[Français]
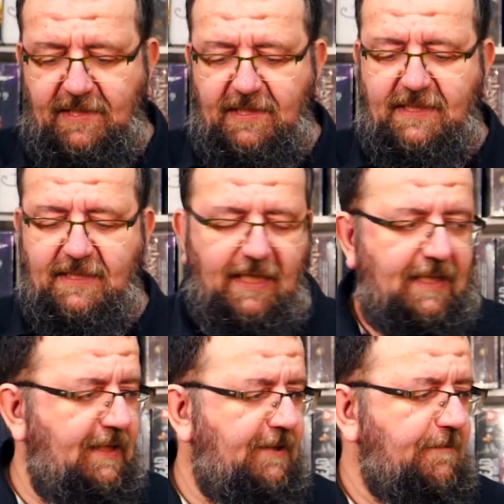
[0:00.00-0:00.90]
Ça,
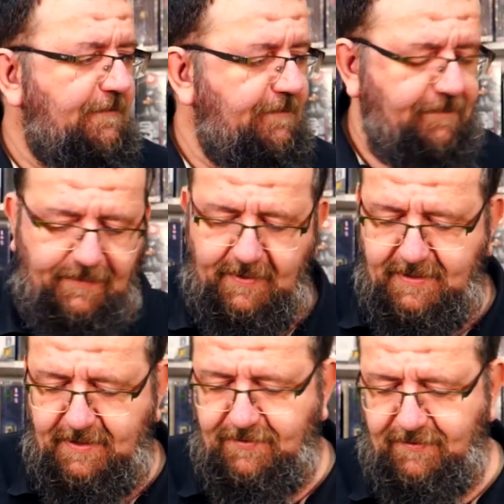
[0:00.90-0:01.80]

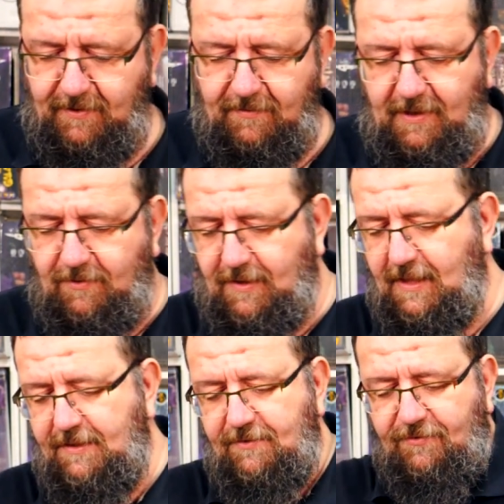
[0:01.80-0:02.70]
c'est fait, on
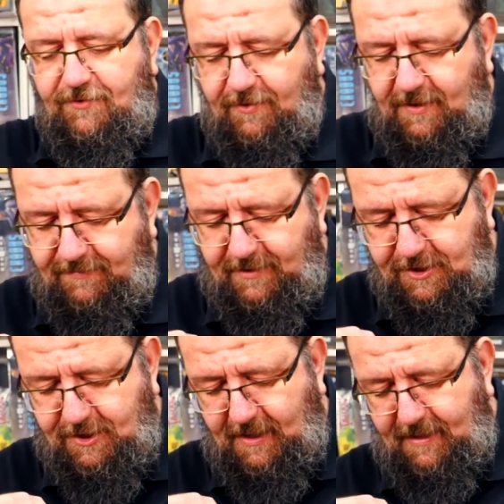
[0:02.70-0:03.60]
l'éloigne, on sort les
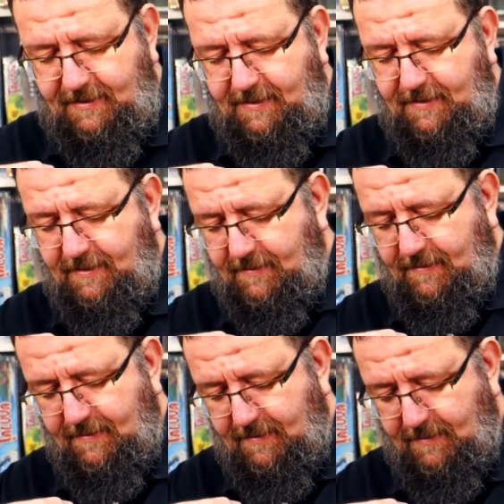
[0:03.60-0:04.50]
fléchettes.
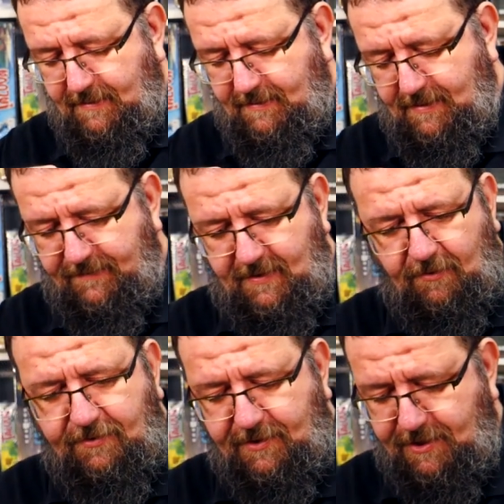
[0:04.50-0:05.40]
Ça faisait
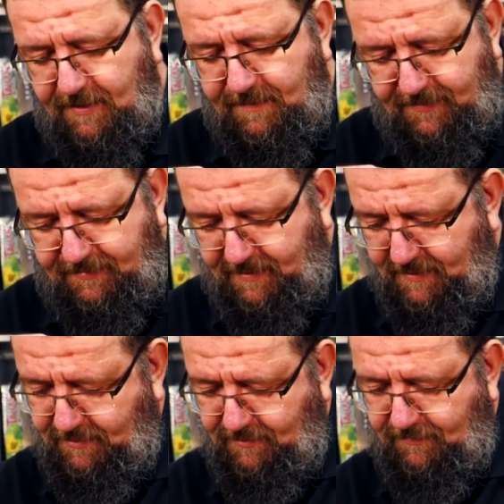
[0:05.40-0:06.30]
longtemps que j'avais pas fait
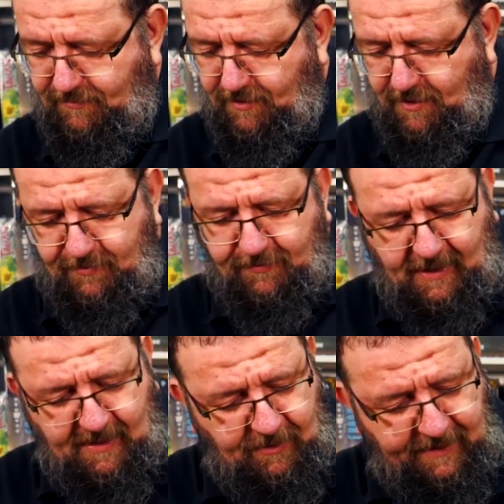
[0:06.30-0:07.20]
un, un ouvre
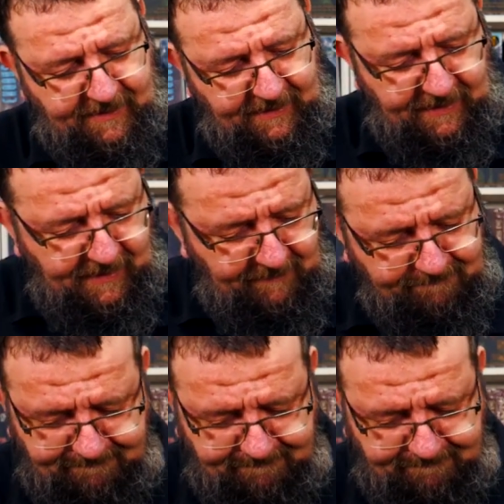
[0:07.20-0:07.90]
la boîte. Et